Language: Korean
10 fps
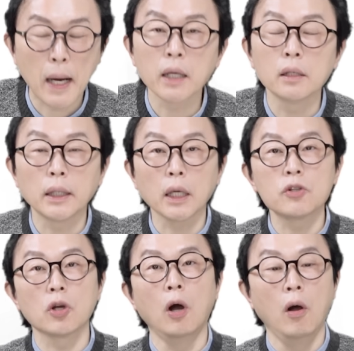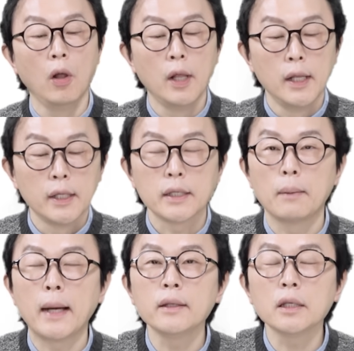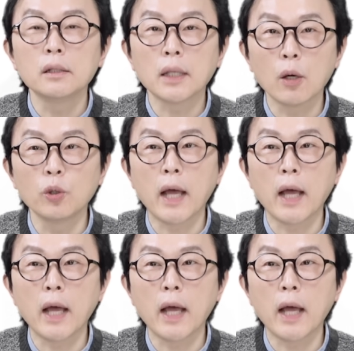만기를 타겠죠? 자, 만기를 타고